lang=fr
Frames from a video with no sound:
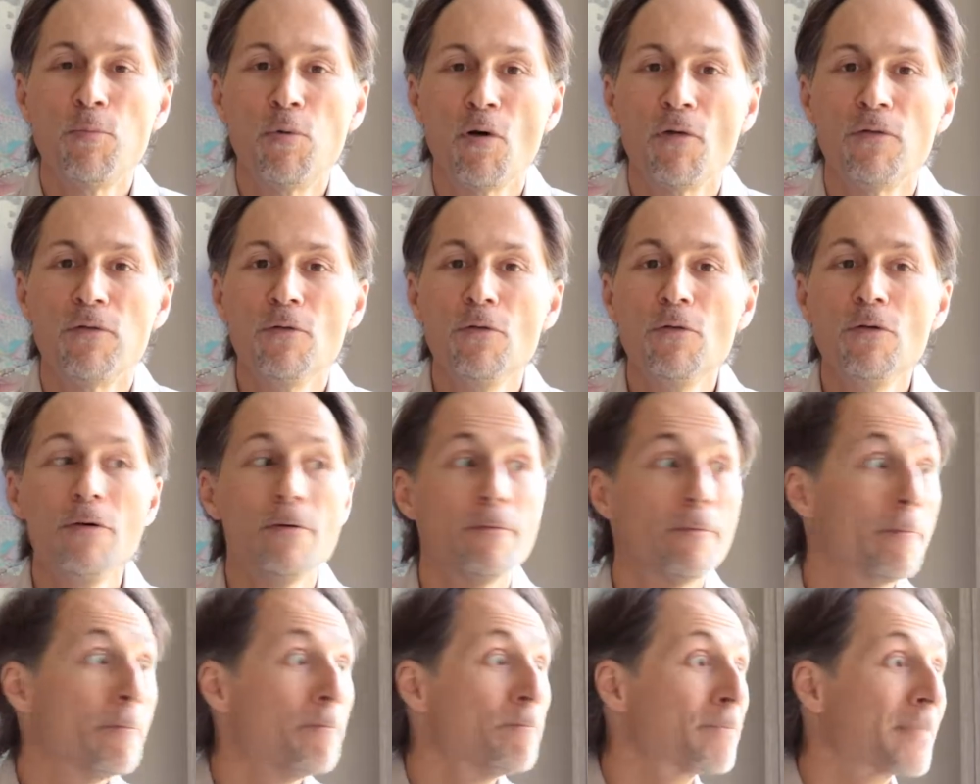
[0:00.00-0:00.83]
pour
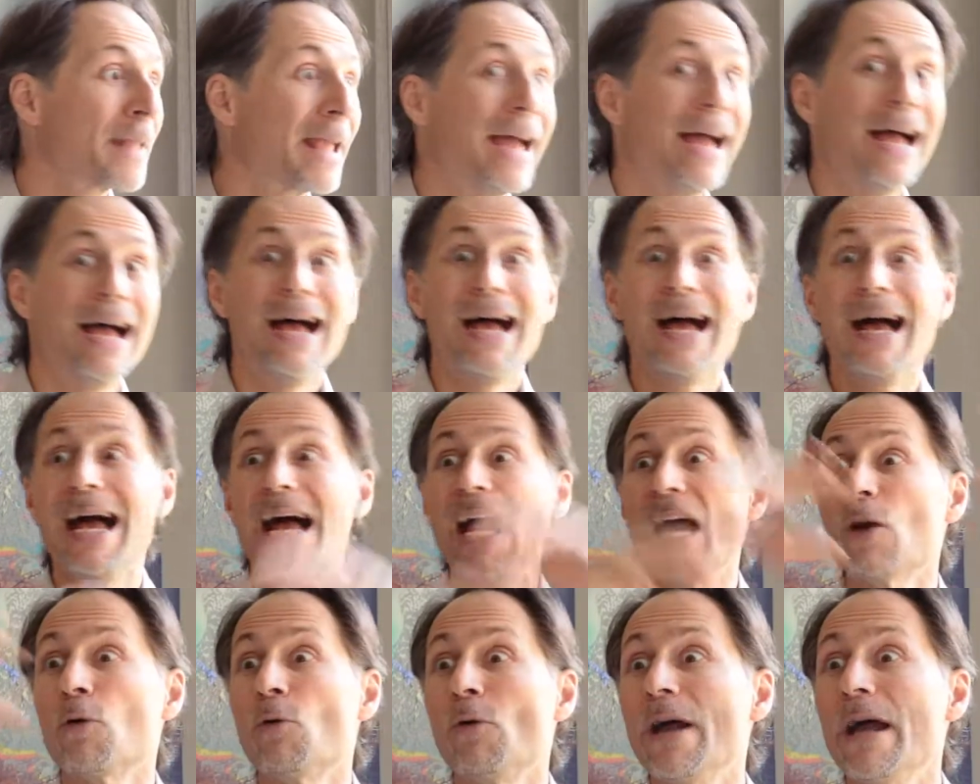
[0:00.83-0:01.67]
vous,
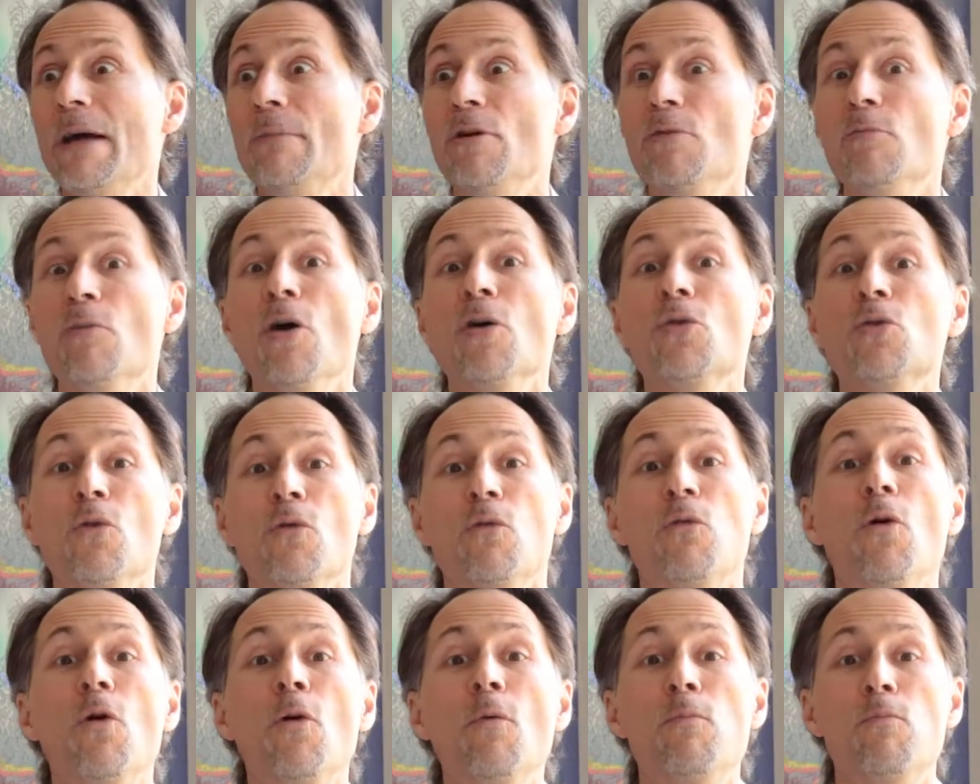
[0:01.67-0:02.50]
incroyablement
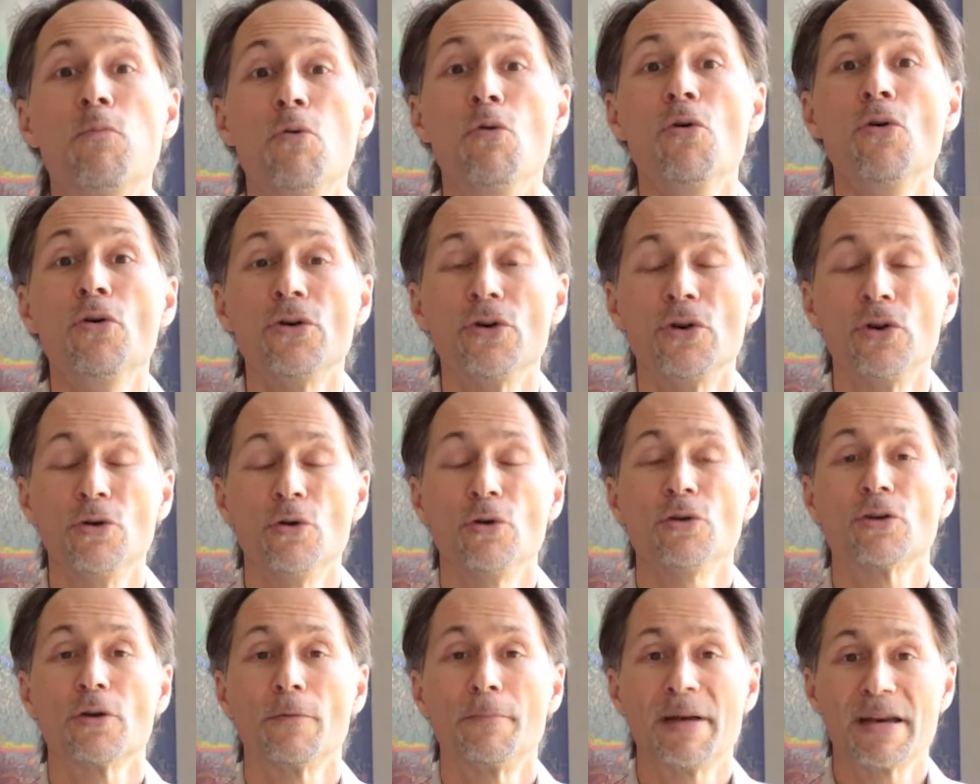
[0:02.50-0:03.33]
nouveau pour une
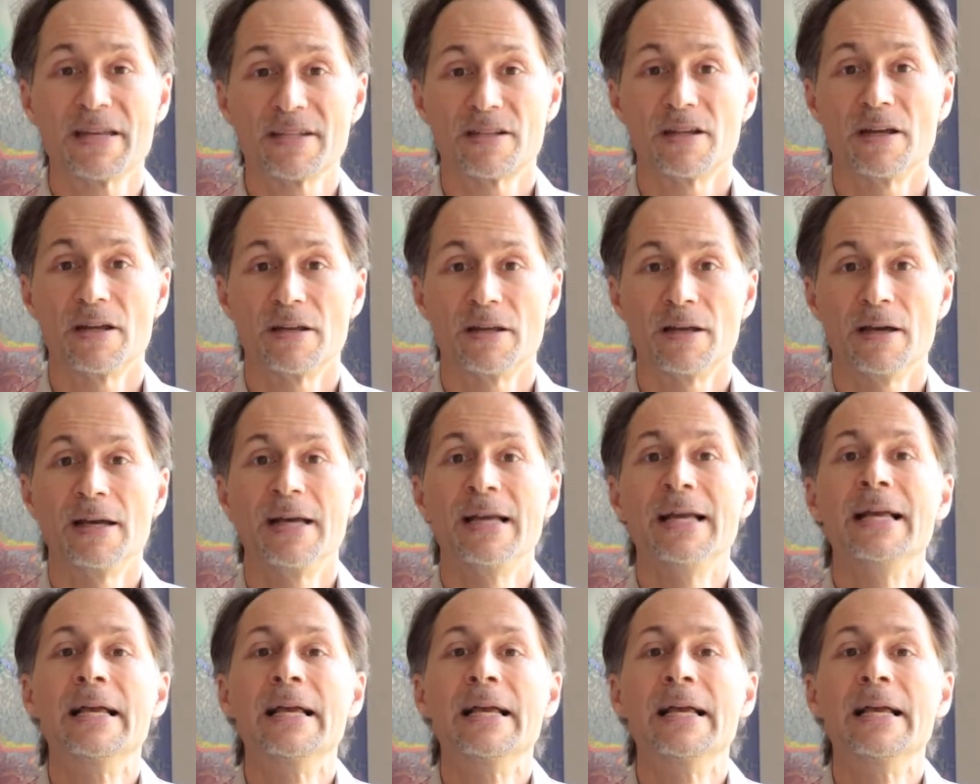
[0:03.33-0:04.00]
autre personne.